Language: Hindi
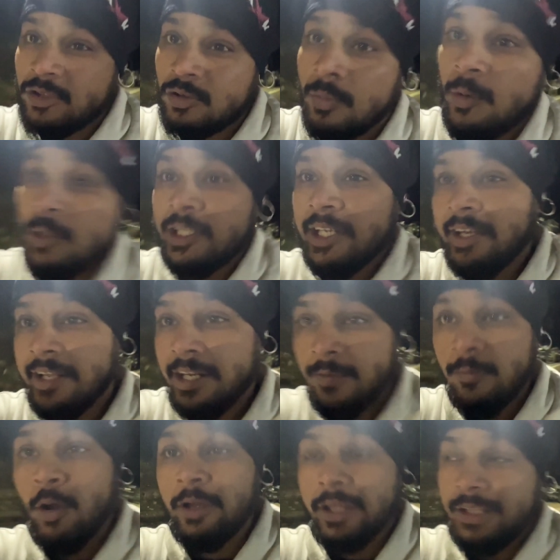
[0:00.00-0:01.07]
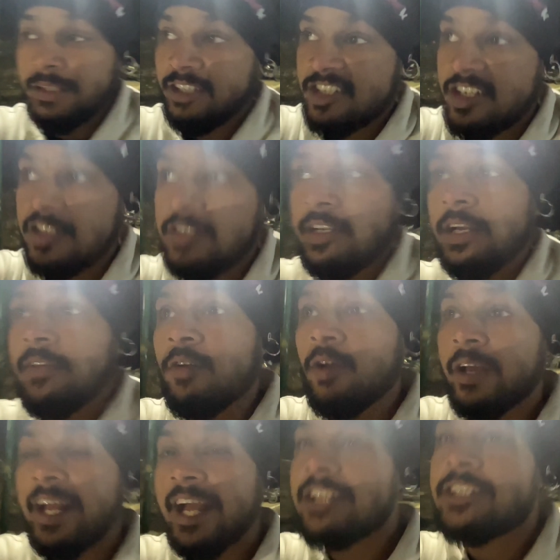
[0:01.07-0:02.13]
देखो बोलते हैं डेली ब्लॉगिंग दिस इज डेली
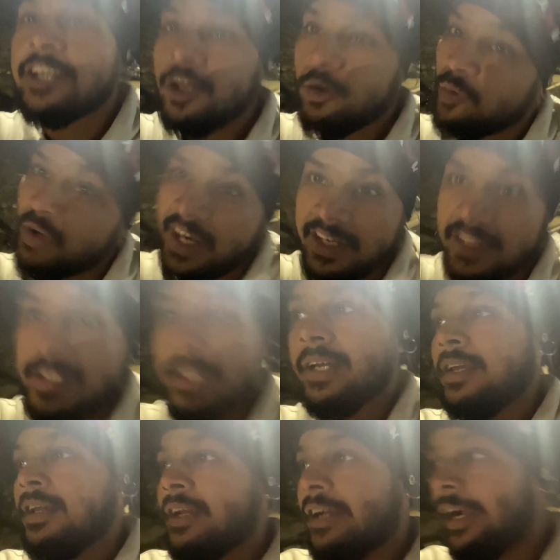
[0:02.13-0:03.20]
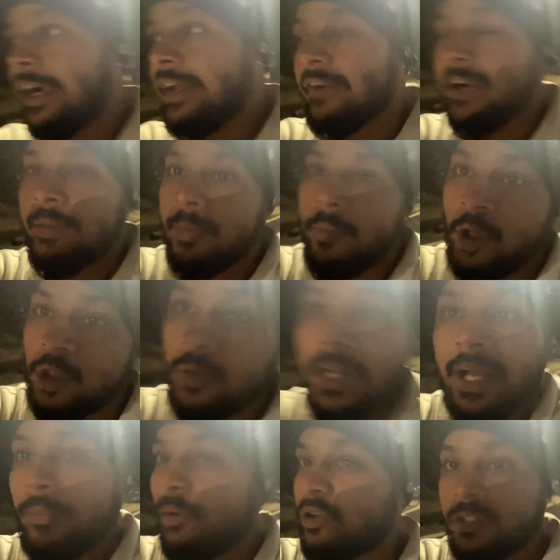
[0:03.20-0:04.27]
ब्लॉगिंग ऐसे ही करूँगा आगे से गाड़ी वाड़ी में बहुत हो
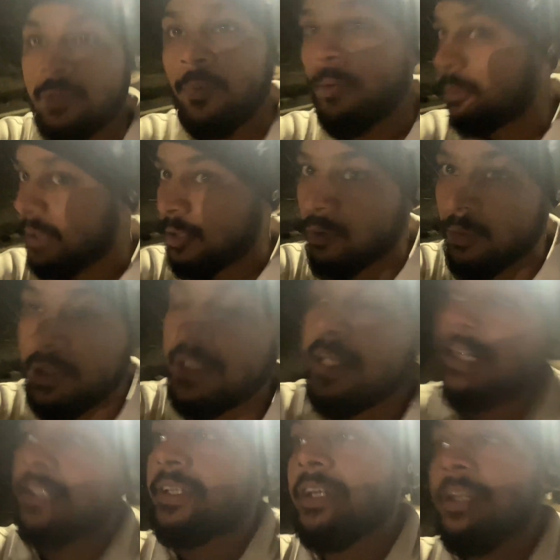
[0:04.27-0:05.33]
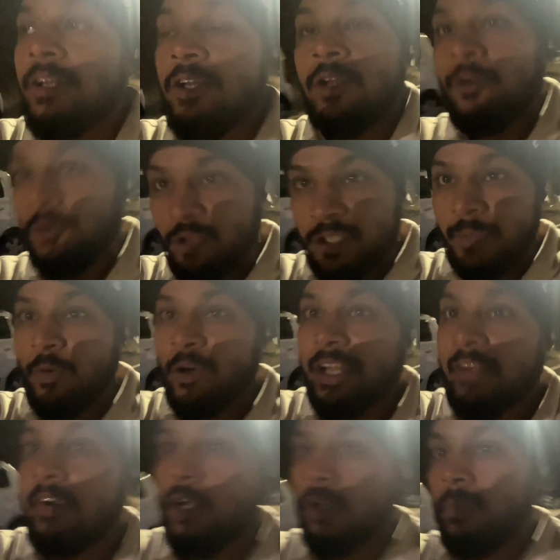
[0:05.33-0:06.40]
गया आप लोग सपोर्ट बिल्कुल भी नहीं दिखाते नो सपोर्ट
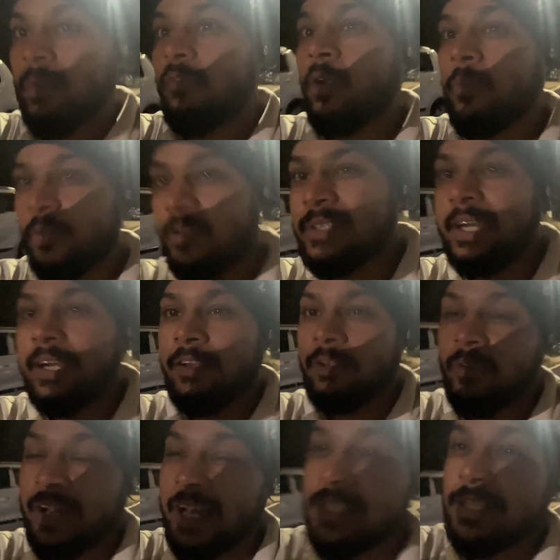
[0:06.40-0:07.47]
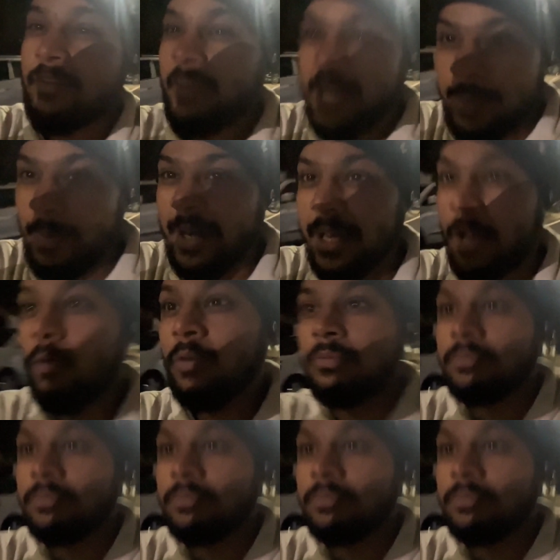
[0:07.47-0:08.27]
गिवन टू मी फ्रॉम योर साइड यू गाइज आर वेरी बैड नाउ